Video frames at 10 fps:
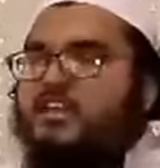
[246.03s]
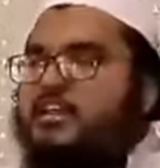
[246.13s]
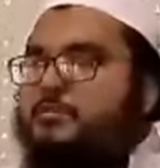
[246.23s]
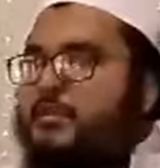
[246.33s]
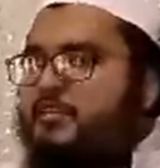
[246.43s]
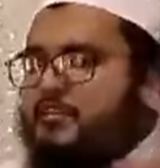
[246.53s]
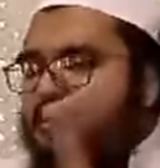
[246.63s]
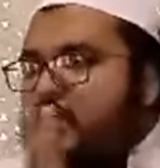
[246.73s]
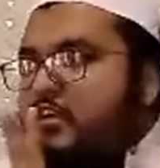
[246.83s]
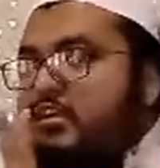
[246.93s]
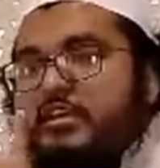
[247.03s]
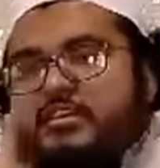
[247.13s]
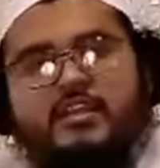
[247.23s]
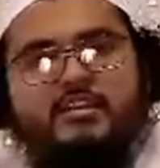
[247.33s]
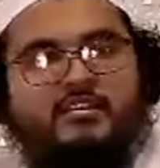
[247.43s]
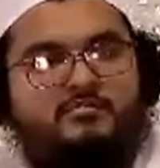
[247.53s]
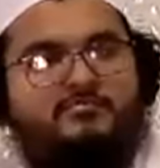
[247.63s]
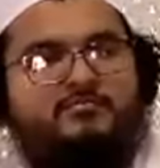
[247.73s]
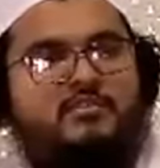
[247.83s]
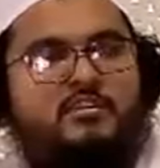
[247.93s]
দিয়ে দেখবেন ইটালি
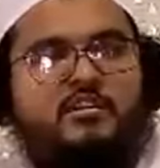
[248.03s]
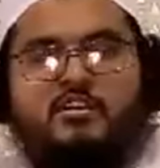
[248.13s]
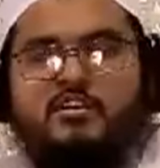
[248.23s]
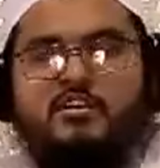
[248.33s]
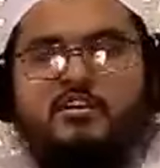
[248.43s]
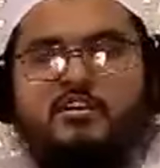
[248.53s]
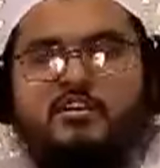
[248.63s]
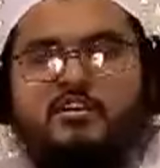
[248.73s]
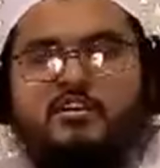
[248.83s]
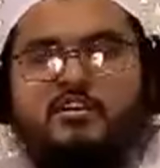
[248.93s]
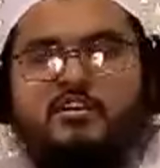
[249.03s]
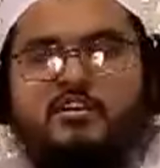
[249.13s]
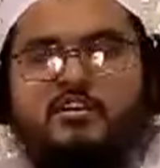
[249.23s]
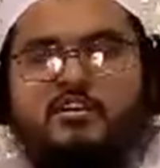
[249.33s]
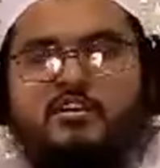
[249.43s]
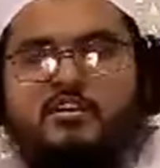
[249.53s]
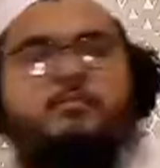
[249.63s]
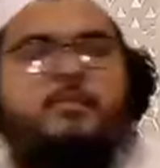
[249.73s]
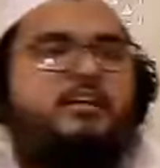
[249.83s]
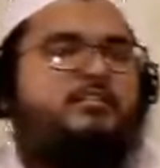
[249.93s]
তারপরে
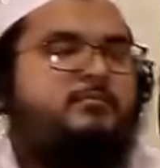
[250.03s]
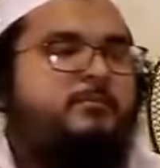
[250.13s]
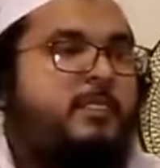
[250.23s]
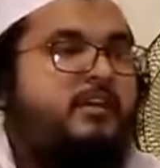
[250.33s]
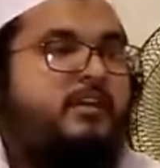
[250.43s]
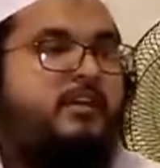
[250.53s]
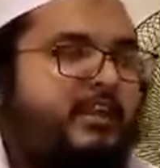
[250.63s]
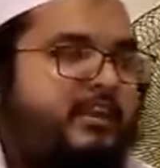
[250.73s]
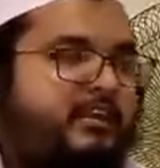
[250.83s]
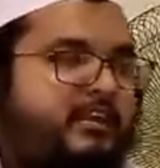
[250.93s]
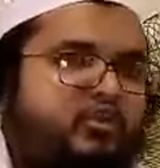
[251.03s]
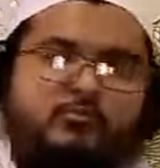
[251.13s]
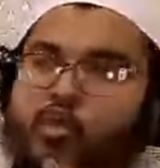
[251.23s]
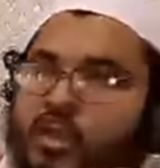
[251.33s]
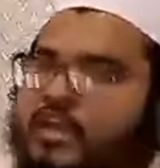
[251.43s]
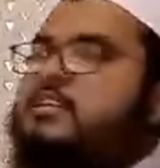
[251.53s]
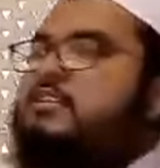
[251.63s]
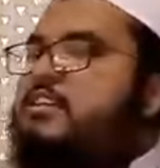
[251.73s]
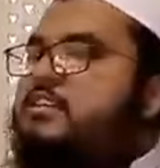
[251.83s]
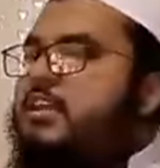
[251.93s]
জার্মান এরকম কয়েকটা
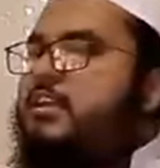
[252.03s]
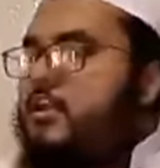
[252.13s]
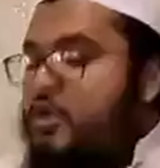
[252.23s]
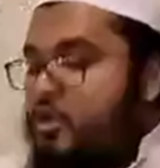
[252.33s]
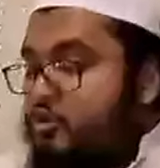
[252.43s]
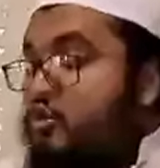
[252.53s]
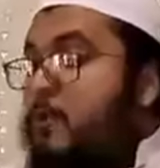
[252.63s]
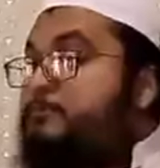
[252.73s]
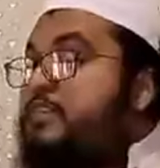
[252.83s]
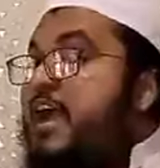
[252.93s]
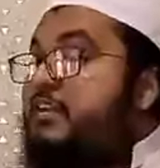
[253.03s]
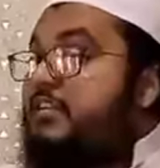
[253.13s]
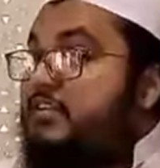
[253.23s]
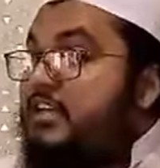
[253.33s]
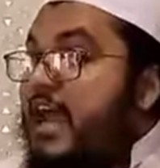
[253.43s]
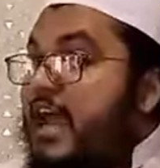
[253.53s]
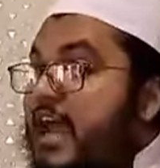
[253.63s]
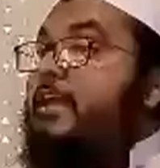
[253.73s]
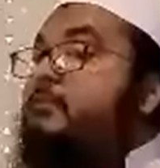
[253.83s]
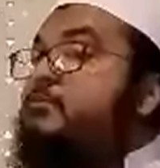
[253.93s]
দেশের সব তাদের
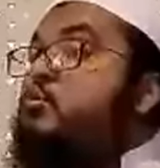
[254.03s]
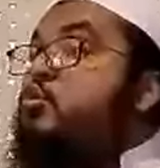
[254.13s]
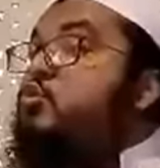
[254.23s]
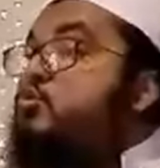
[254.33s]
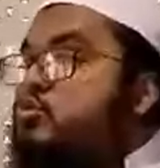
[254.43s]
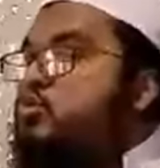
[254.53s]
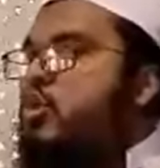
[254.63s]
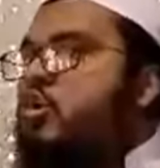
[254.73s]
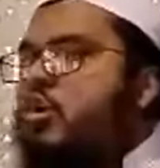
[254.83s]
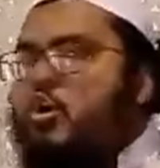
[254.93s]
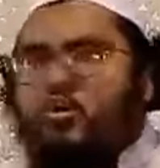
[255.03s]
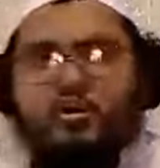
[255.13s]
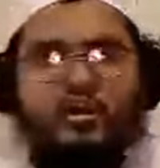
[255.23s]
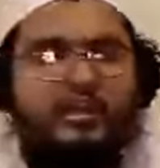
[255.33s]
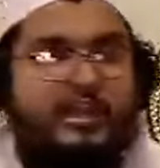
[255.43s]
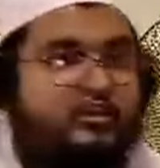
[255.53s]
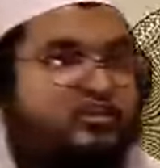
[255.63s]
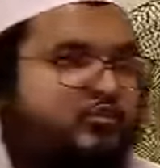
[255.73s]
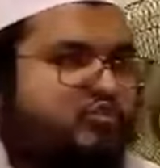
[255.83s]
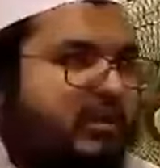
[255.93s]
আয়ের মূল উৎস হলো এই
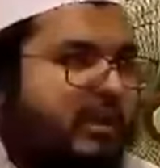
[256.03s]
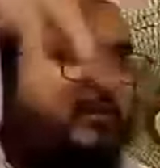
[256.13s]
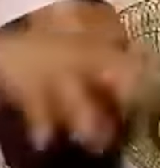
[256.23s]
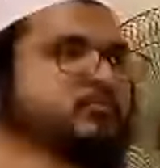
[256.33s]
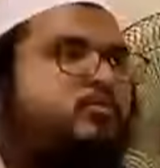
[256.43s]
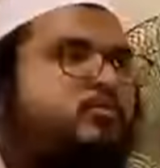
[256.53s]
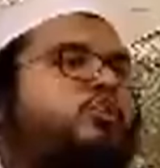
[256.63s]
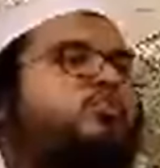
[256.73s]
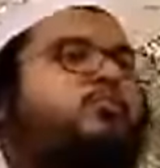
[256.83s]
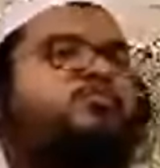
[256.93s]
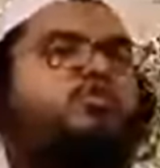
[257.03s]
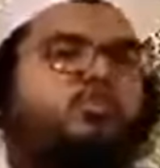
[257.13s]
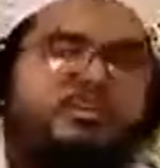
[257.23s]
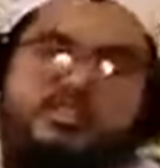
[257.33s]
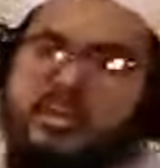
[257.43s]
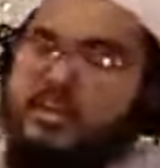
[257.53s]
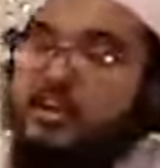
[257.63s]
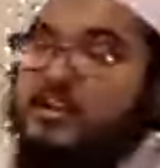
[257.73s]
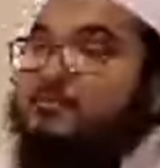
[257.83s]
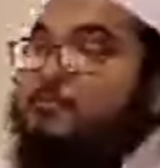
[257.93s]
সমস্ত আমাদের মতো এই সমস্ত দেশে
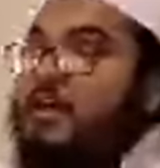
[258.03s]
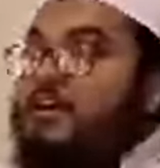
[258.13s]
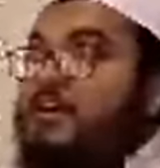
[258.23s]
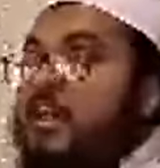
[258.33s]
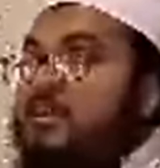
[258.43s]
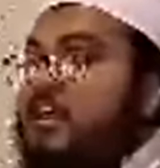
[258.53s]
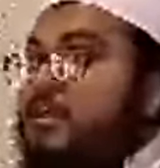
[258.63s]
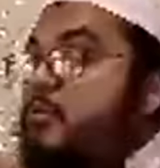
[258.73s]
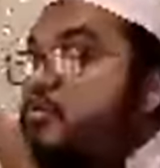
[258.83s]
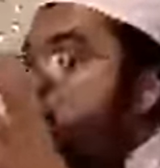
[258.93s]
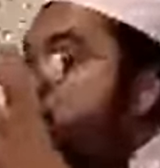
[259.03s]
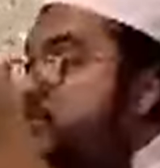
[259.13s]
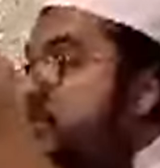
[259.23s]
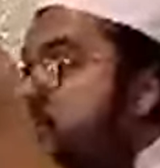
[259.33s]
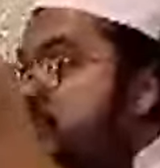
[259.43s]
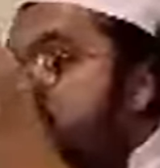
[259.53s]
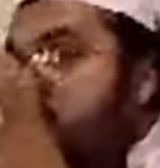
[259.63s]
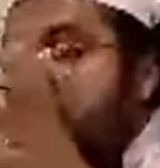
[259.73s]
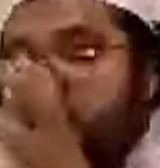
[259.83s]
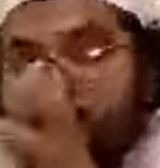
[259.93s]
পার্লার এবং ওই যে
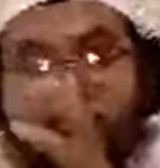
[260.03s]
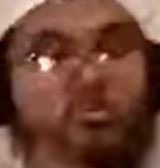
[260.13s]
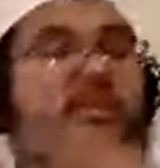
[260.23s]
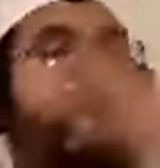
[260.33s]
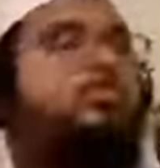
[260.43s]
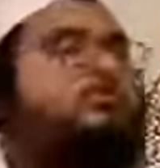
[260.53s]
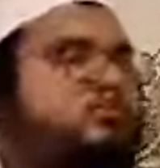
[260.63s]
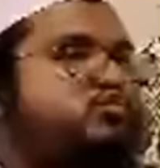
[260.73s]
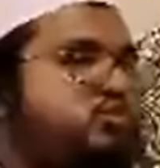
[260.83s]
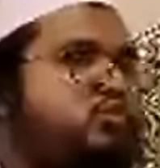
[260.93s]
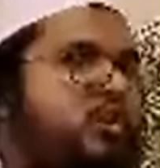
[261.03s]
প্রসাধনী বস্তু